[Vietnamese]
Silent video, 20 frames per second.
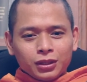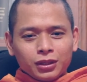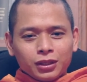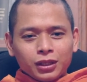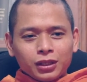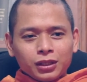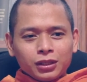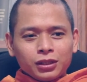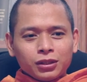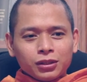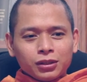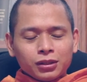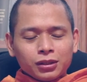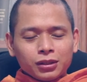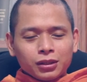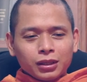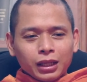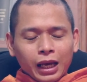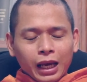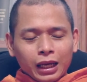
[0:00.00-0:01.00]
thì
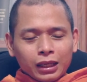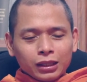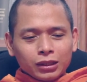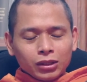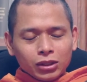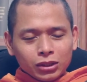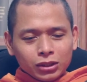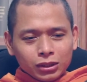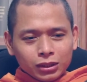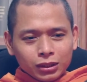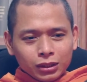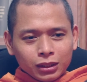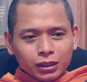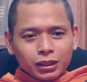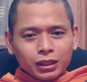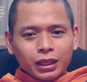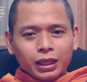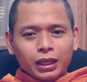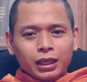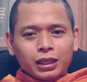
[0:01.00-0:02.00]
vừa lạc đường
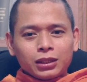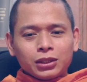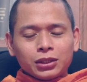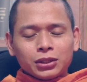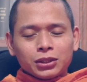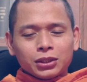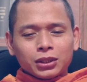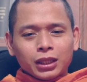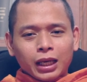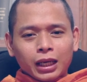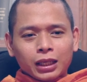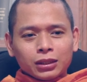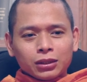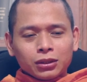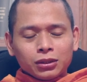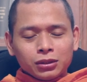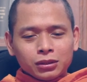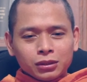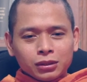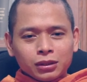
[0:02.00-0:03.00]
nghe, vừa lạc
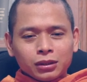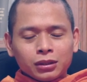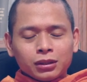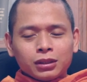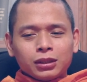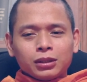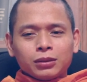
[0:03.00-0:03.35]
đường